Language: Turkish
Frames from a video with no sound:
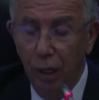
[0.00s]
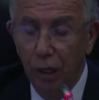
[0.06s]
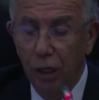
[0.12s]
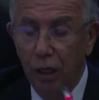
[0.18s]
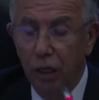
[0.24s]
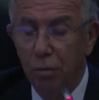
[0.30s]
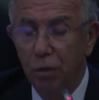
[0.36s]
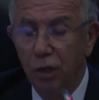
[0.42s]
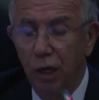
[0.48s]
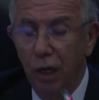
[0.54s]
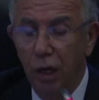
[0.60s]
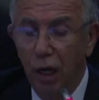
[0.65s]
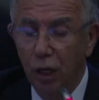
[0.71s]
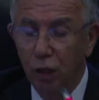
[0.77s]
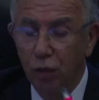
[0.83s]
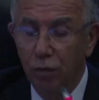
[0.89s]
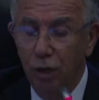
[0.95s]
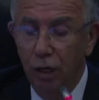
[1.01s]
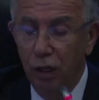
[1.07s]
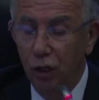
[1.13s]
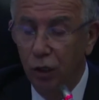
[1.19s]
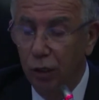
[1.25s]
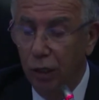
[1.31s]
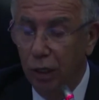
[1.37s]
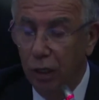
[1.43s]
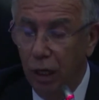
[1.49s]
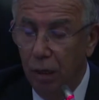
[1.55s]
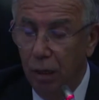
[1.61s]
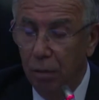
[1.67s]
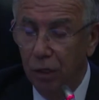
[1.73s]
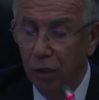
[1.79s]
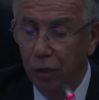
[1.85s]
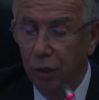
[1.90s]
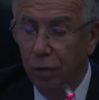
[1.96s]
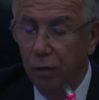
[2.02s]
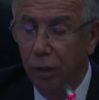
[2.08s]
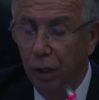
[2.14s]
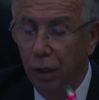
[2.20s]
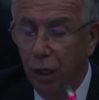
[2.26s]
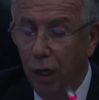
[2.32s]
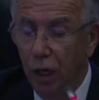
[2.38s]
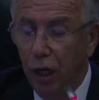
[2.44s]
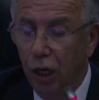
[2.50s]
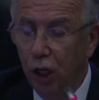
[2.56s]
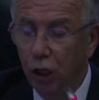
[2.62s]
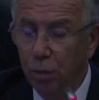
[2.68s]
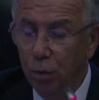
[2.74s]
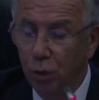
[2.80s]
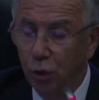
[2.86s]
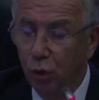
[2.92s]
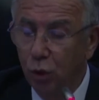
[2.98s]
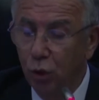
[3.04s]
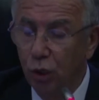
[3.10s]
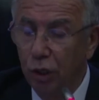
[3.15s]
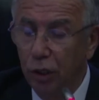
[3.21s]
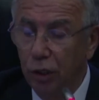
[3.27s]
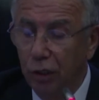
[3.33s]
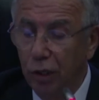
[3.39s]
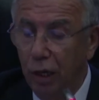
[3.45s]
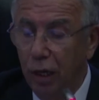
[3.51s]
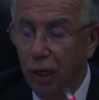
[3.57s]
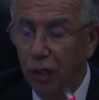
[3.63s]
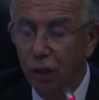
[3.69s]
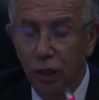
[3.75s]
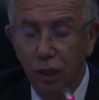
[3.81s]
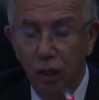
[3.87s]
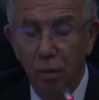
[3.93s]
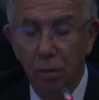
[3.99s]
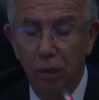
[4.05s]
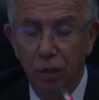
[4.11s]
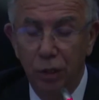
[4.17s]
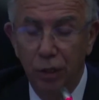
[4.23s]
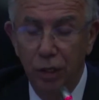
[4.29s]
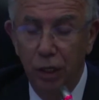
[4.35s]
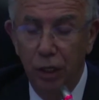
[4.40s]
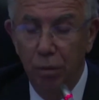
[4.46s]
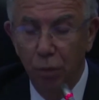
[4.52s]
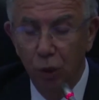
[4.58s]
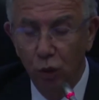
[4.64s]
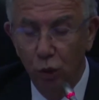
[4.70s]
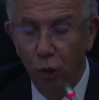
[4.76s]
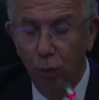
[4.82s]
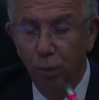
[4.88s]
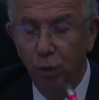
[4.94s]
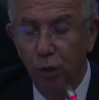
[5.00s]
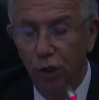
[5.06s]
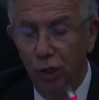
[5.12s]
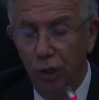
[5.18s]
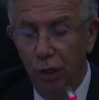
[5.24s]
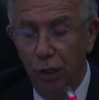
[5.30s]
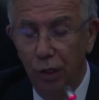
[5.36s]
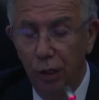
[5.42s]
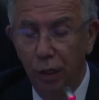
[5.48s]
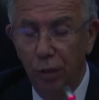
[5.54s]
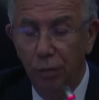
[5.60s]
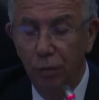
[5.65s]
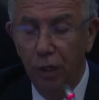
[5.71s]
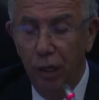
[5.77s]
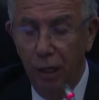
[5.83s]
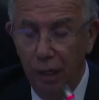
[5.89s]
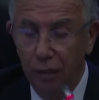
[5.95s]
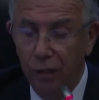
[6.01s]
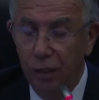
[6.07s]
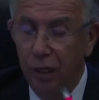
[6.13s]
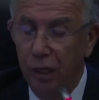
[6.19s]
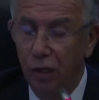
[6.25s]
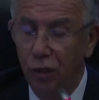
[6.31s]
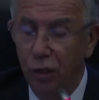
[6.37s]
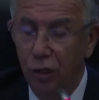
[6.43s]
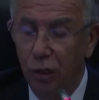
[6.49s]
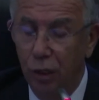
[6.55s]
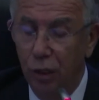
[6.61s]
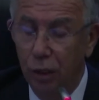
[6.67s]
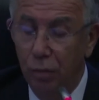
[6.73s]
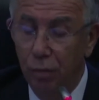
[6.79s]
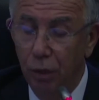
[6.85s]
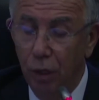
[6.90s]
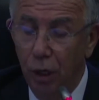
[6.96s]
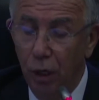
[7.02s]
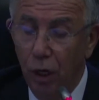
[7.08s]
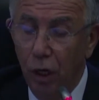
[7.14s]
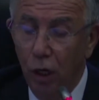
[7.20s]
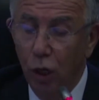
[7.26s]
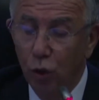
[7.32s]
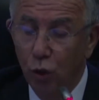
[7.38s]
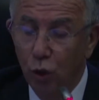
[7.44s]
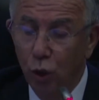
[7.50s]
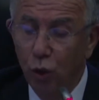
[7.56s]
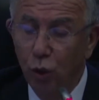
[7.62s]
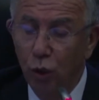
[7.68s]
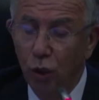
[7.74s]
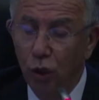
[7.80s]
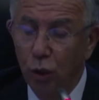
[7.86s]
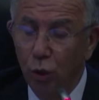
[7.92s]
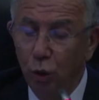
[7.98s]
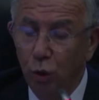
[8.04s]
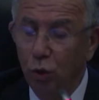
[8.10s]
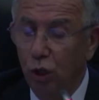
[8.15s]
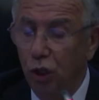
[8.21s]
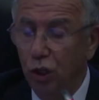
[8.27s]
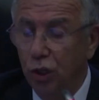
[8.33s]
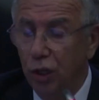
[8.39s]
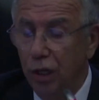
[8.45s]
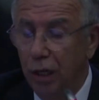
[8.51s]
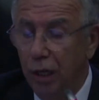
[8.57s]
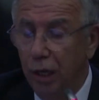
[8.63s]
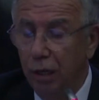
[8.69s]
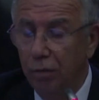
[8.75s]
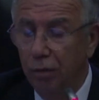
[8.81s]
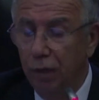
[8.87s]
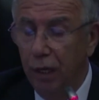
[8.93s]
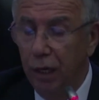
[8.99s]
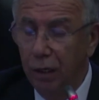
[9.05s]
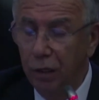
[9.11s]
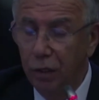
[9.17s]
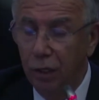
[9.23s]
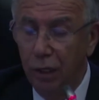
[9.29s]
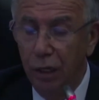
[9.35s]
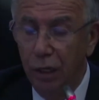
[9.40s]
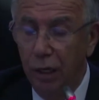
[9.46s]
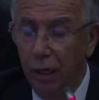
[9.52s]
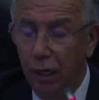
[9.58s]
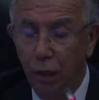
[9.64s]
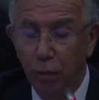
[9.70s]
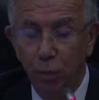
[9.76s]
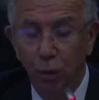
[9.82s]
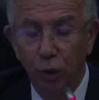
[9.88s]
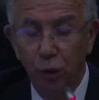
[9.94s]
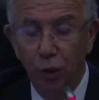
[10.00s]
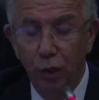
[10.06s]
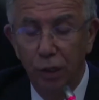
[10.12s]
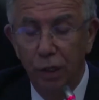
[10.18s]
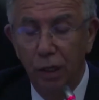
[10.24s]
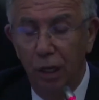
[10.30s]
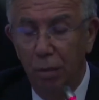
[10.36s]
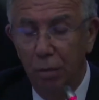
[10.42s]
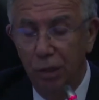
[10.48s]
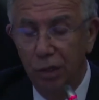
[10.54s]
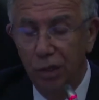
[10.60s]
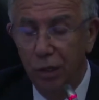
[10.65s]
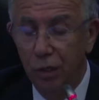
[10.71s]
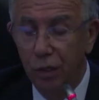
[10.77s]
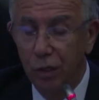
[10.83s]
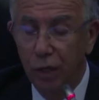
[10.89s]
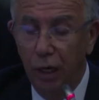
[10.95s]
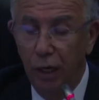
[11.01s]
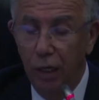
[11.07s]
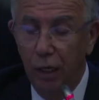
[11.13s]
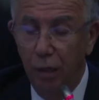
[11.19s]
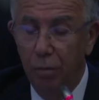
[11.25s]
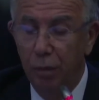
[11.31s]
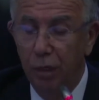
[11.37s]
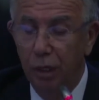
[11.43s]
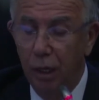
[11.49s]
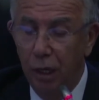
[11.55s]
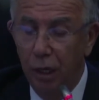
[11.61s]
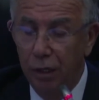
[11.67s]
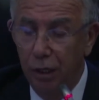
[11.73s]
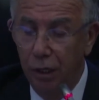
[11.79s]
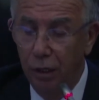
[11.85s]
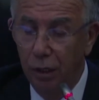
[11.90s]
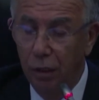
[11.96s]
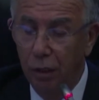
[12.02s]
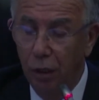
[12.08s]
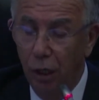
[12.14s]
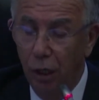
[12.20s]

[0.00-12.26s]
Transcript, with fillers: kimse aç ve açıkta kalmasın, hiçbir çocuk yatağa aç girmesin diye birçok projeyi de hayata geçirdik. Çocuğuna süt içirerek ve et yedirerek protein almasını sağlayan bir annenin